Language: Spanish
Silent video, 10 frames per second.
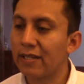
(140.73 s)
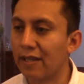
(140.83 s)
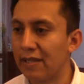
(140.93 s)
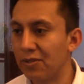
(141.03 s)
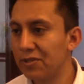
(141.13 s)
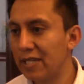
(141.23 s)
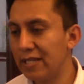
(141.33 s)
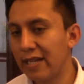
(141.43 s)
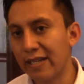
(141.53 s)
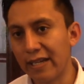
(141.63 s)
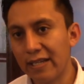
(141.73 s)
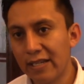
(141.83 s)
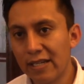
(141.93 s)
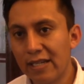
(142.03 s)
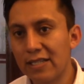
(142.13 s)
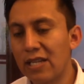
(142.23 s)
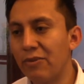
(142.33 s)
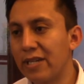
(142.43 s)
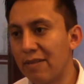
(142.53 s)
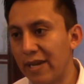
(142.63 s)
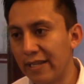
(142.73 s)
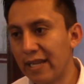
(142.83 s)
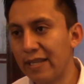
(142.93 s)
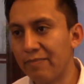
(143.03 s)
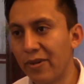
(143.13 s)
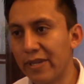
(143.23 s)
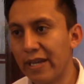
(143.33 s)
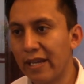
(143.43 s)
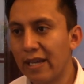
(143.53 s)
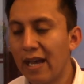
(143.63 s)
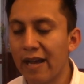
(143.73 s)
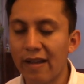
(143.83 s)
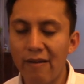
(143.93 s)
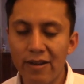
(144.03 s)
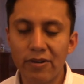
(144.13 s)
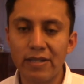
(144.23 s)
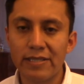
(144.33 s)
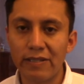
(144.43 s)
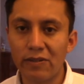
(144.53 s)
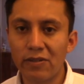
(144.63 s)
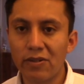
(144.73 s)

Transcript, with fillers: que denuncien, ya que es la única manera de poder acabar con, ese,